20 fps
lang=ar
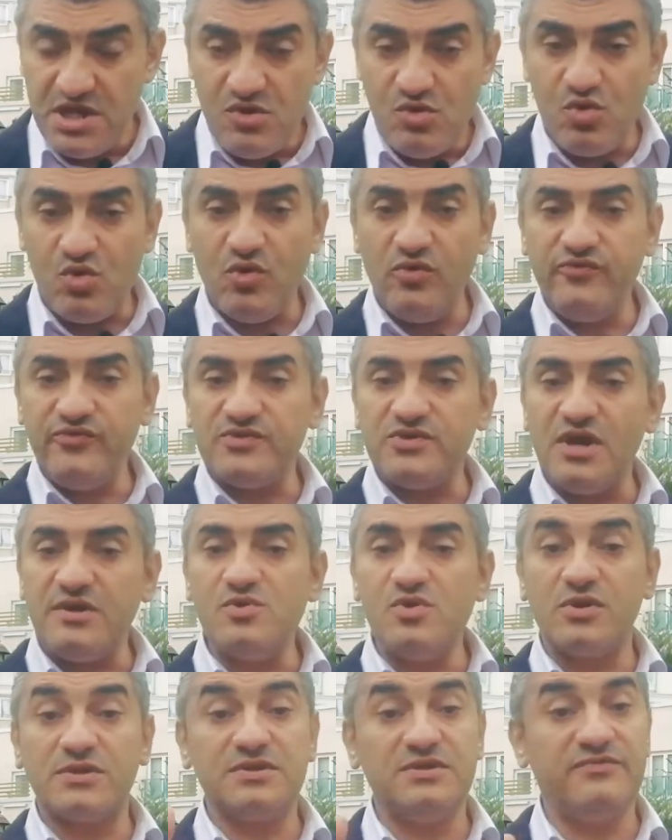ويكون في
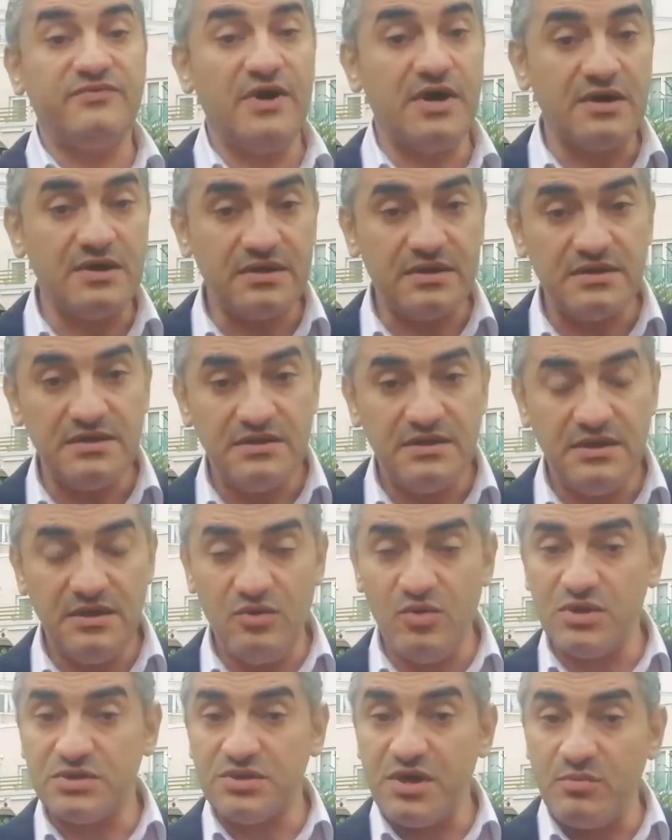طابق ارتفاق
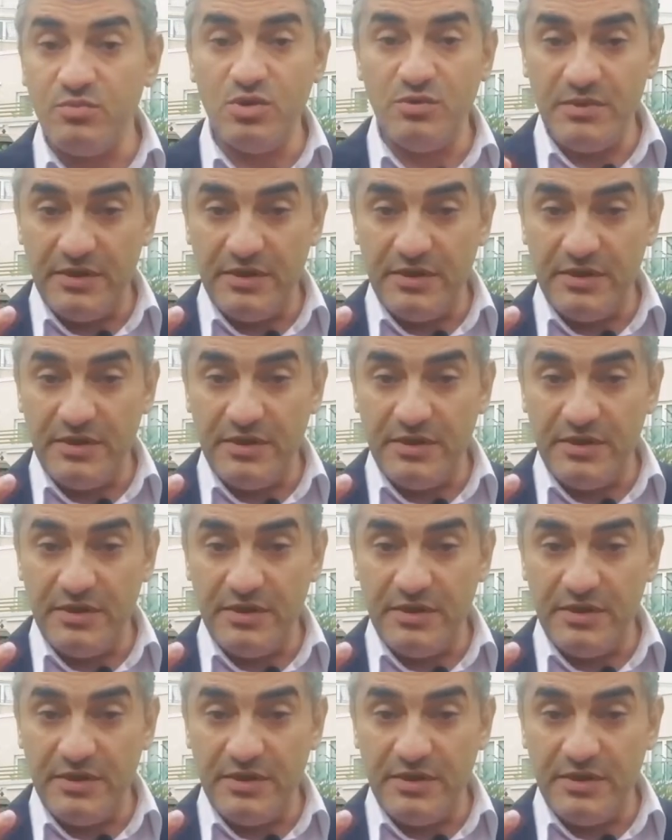اللي هو الطابو